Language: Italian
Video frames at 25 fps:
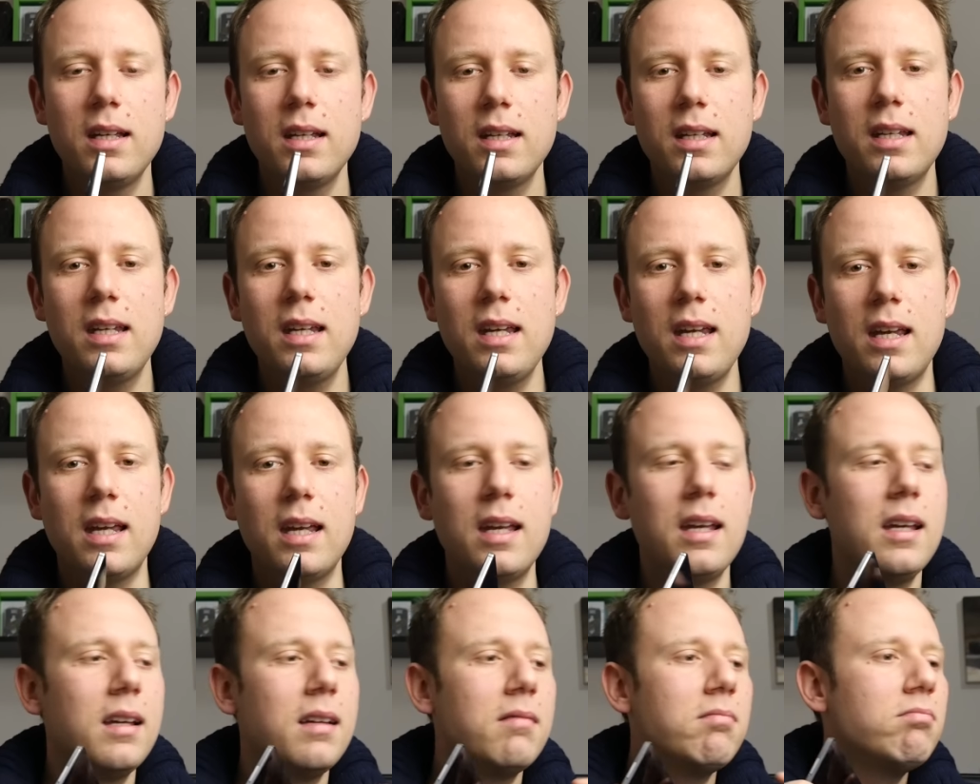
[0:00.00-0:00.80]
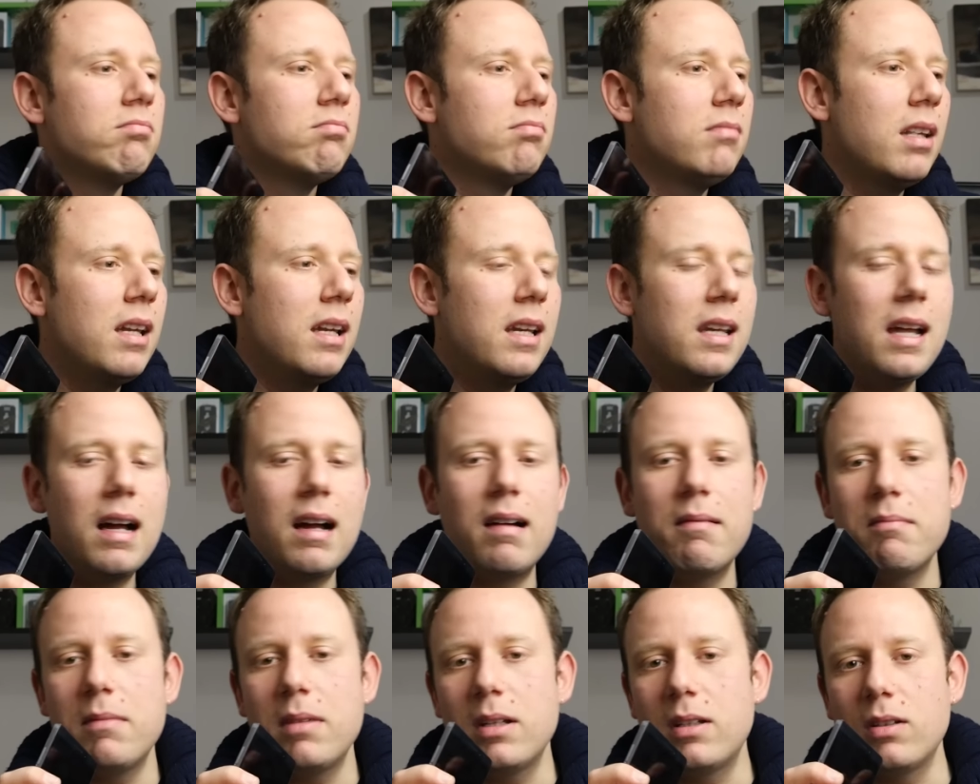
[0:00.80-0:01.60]
che
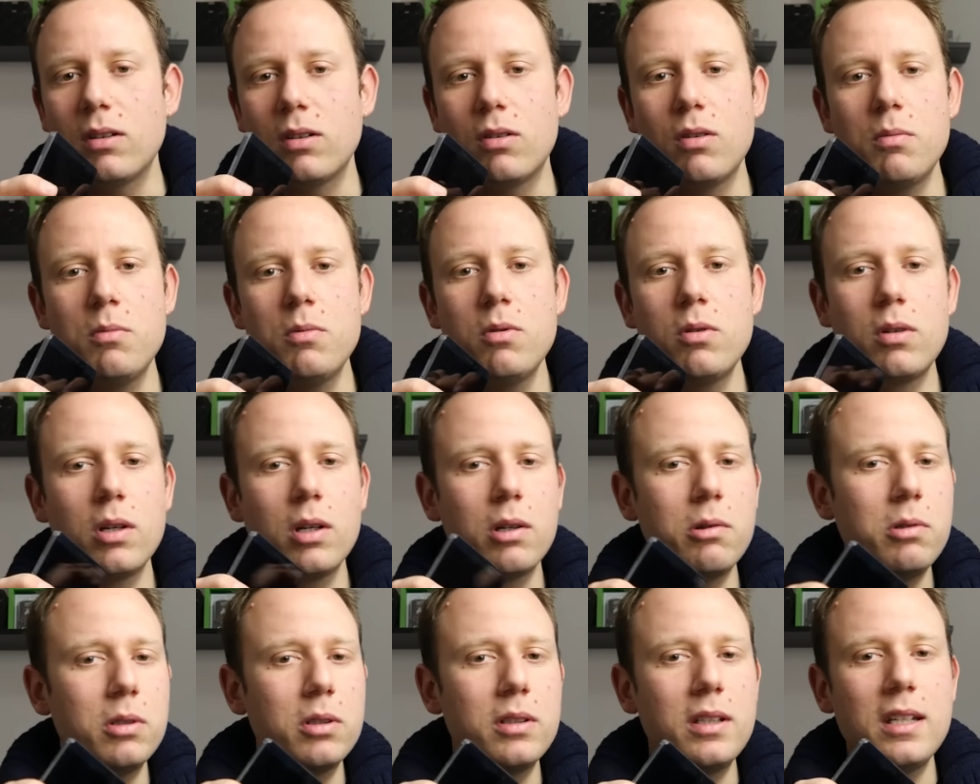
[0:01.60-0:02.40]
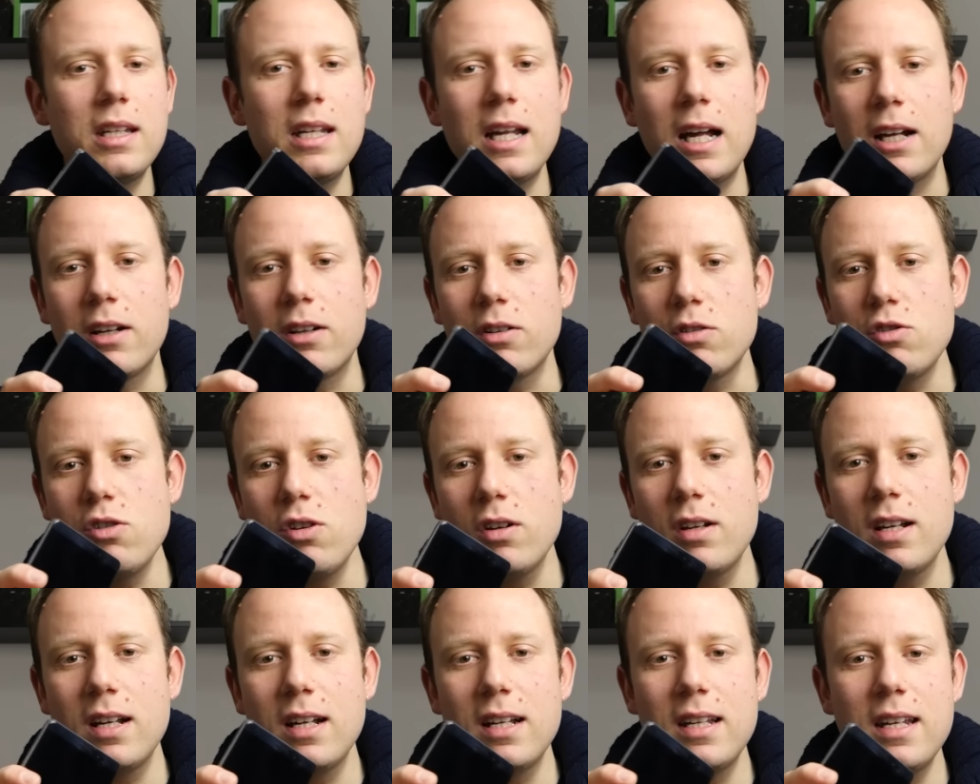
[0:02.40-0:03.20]
nell'ambito comunque quotidiano
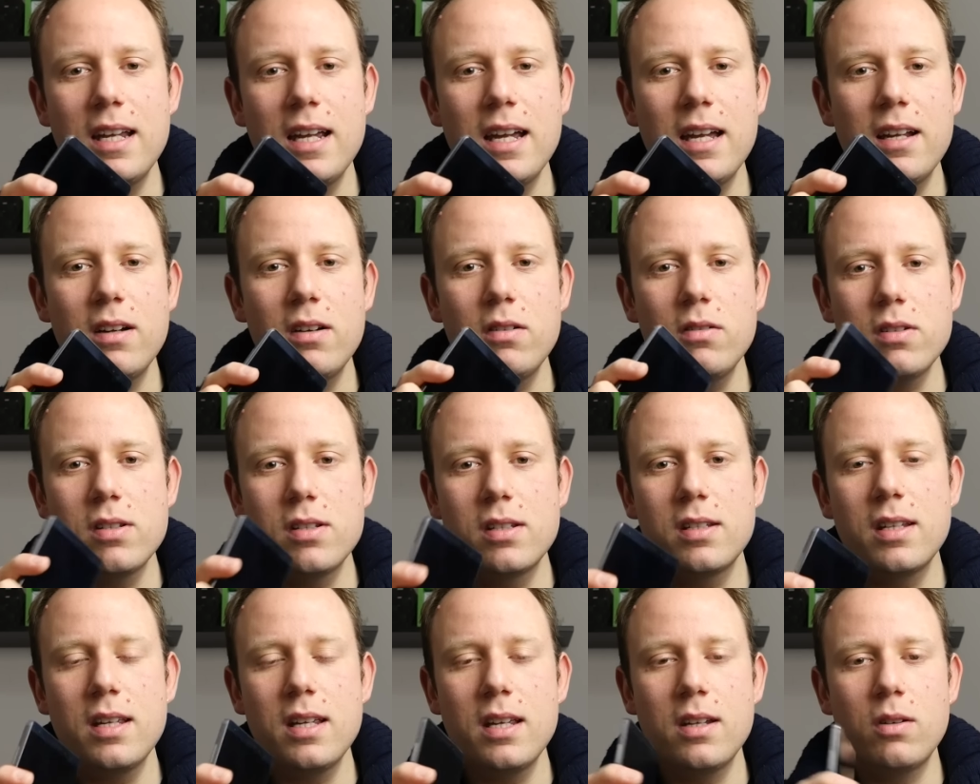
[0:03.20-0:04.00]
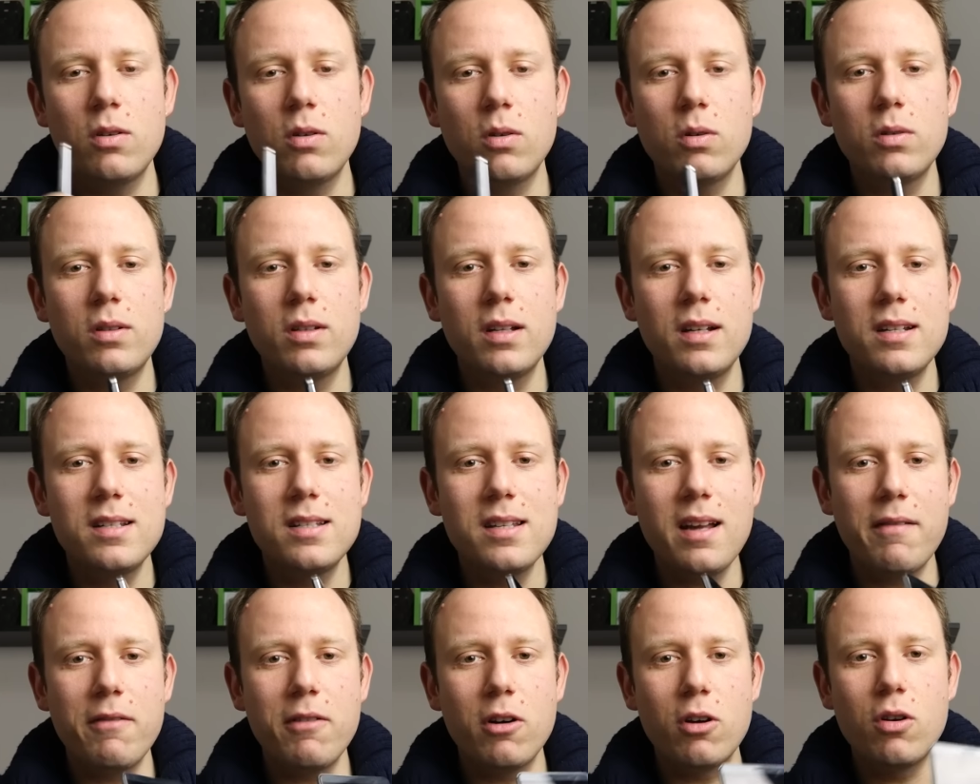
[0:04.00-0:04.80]
giornaliero se non lo
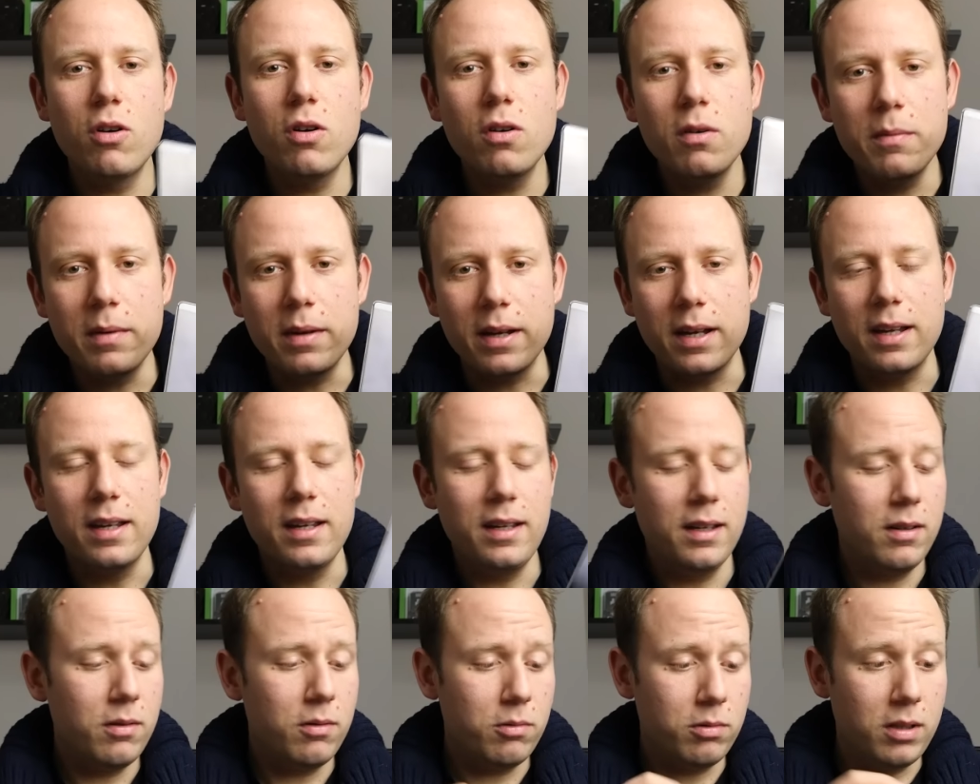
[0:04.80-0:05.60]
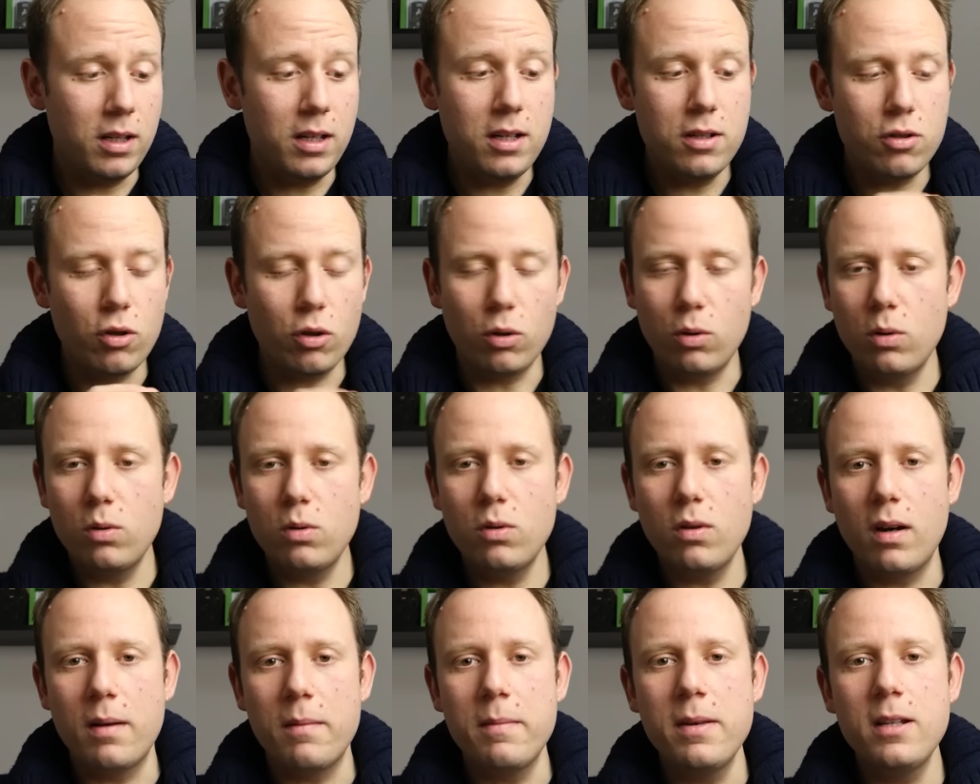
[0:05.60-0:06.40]
utilizzavo come Utilizzo
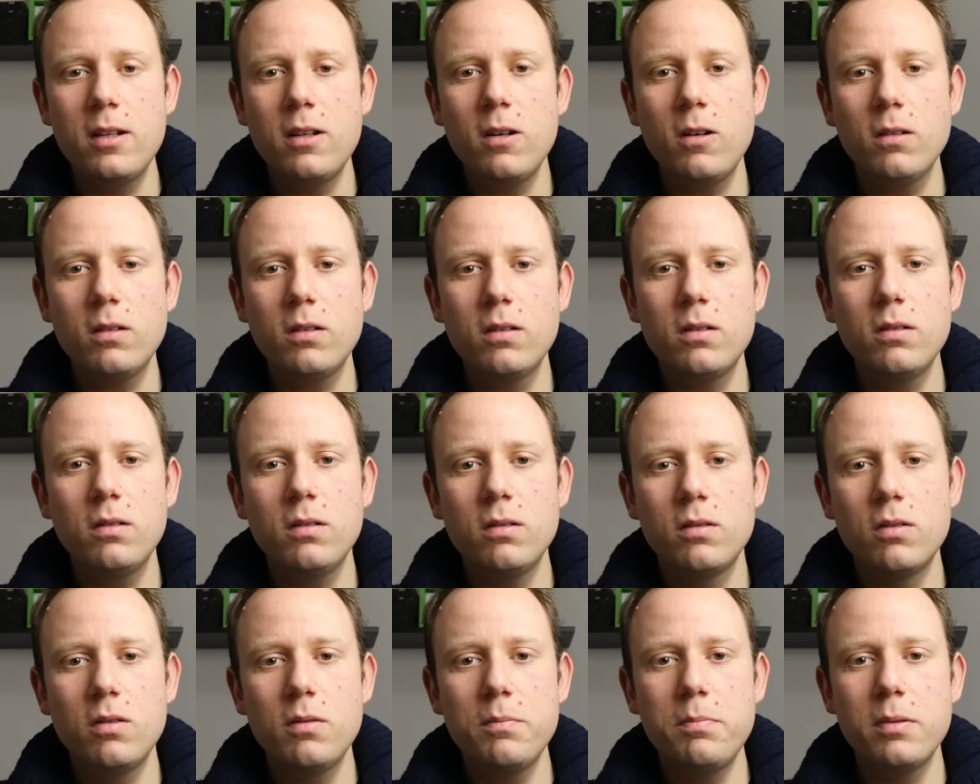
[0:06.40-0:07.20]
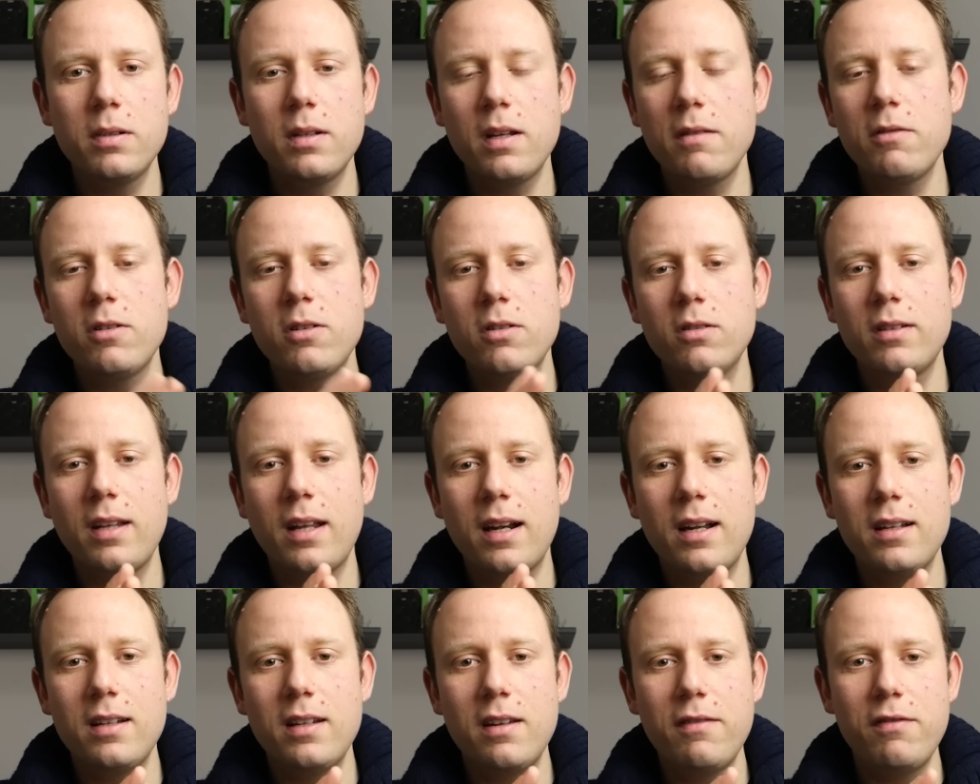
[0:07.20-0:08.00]
tuttora Meta 8, non potevo
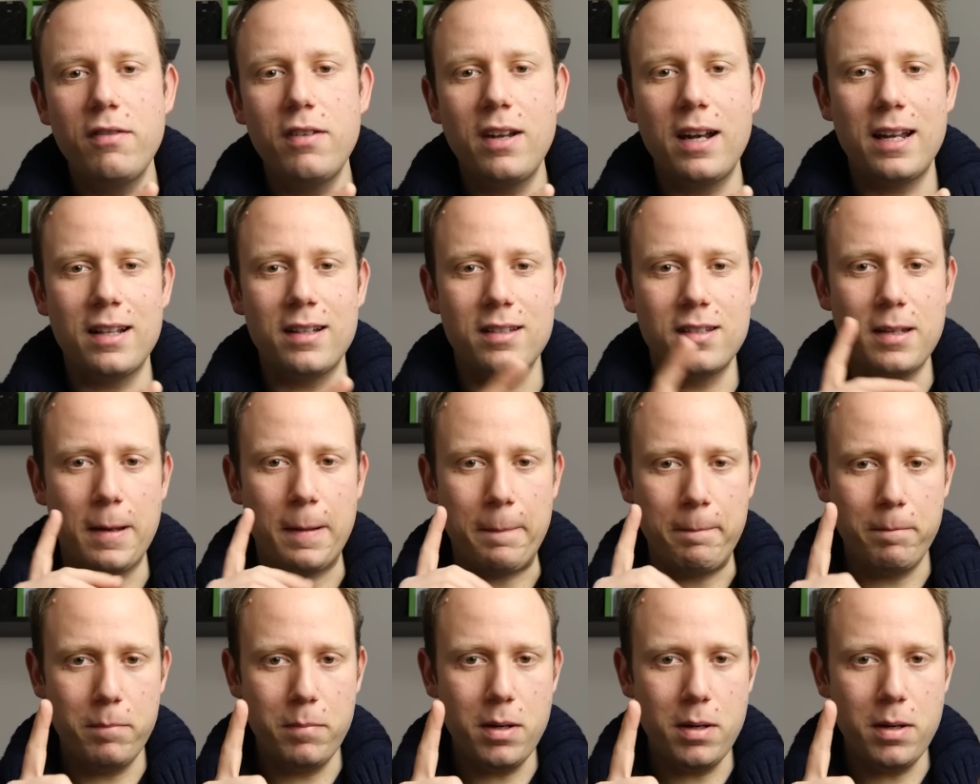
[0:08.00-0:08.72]
notare le differenze.